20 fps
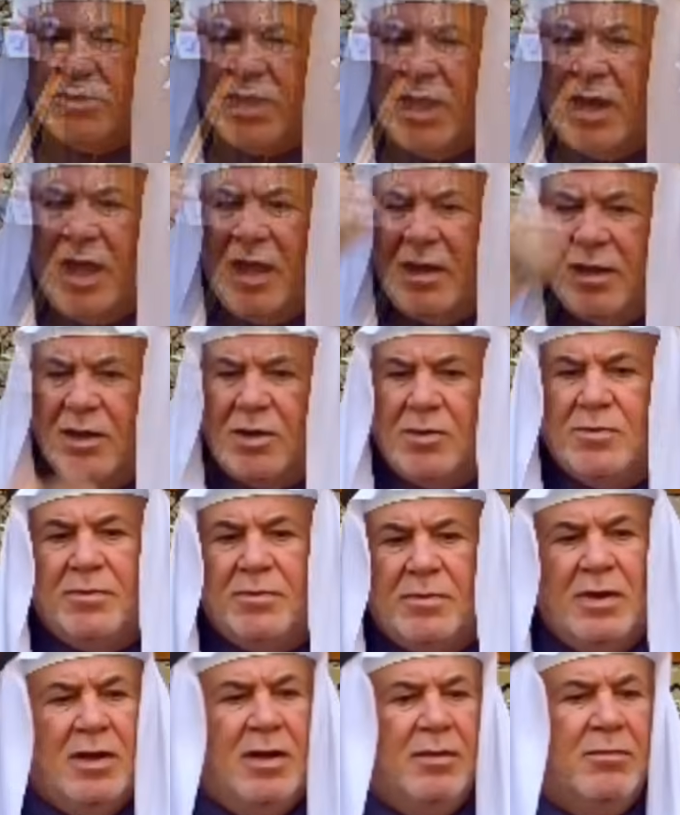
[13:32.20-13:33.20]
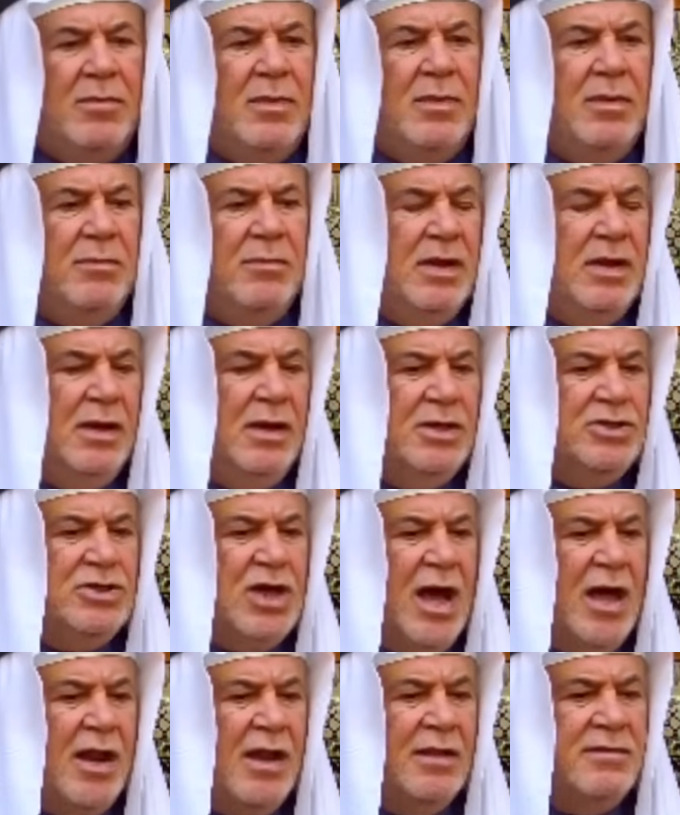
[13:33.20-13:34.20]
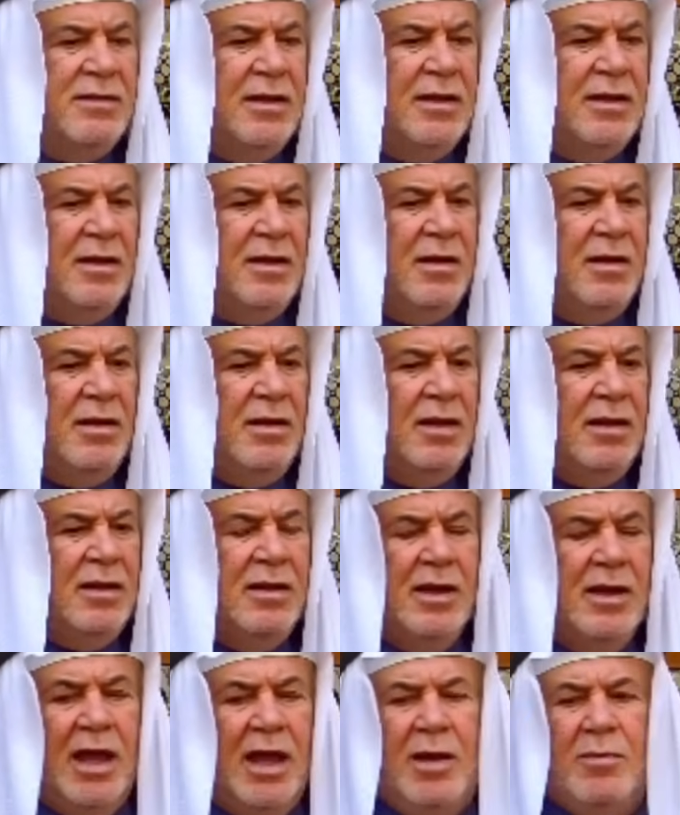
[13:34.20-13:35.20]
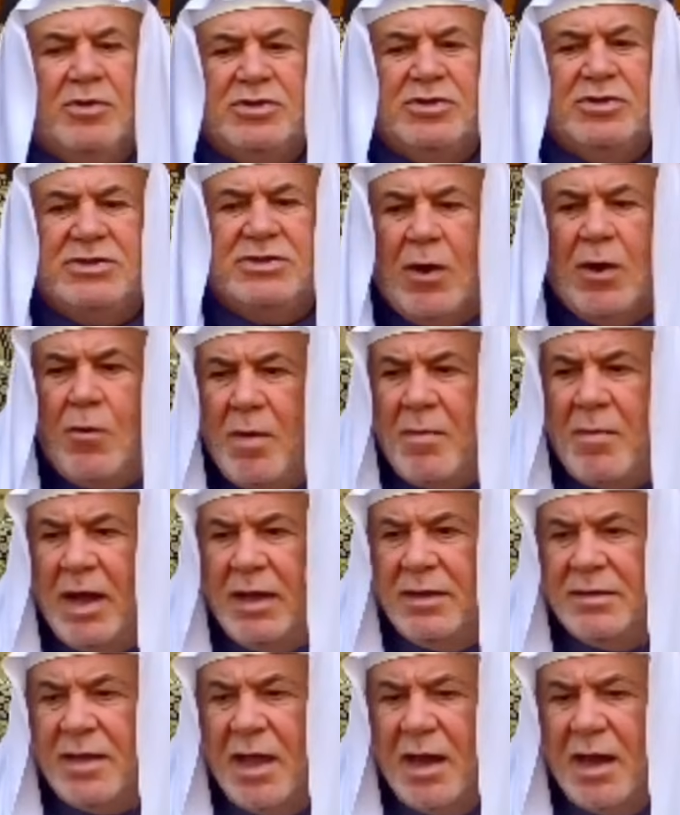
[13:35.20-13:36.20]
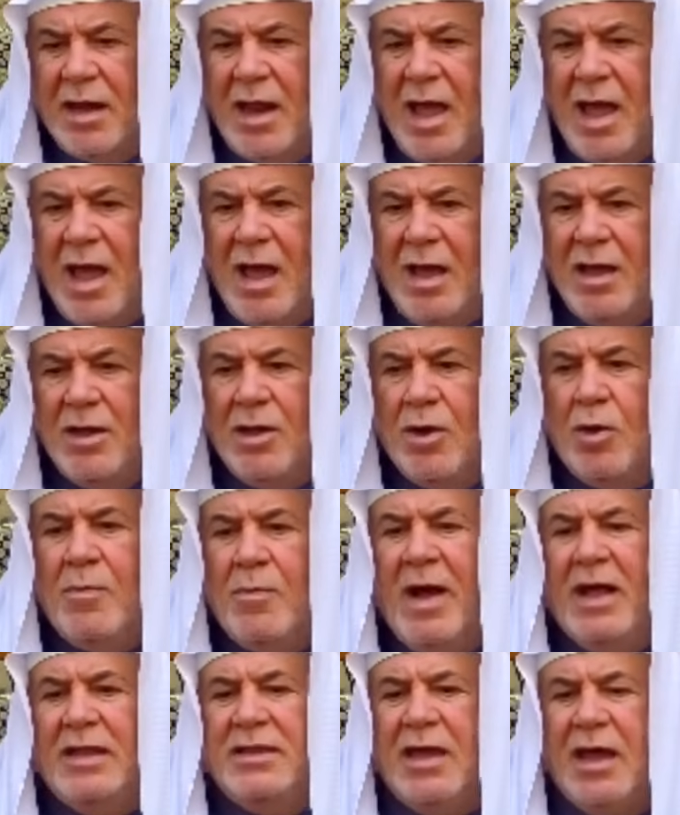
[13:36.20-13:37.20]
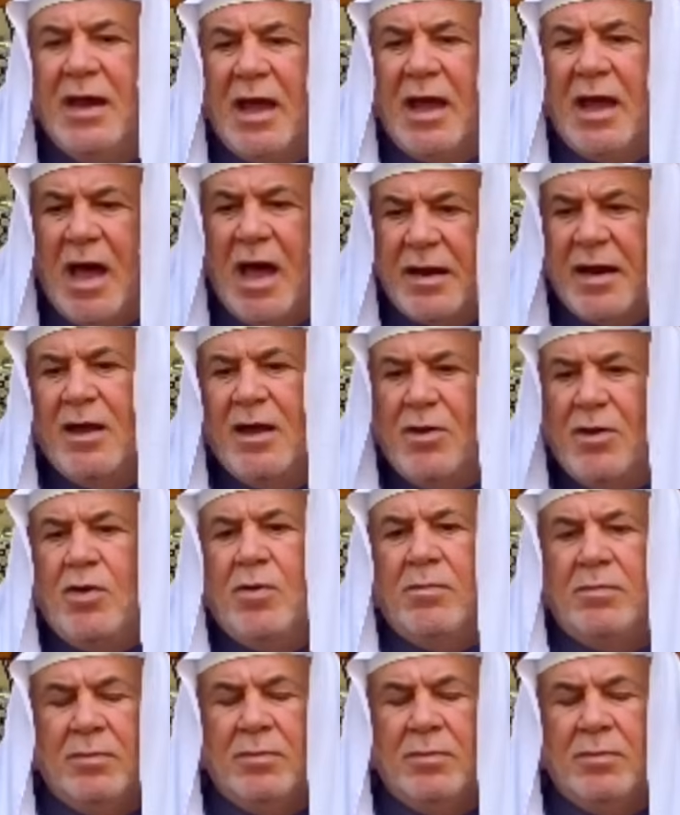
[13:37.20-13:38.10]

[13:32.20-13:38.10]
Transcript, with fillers: عليهم من حجاره المسومه عند الله وبعدين غرقهم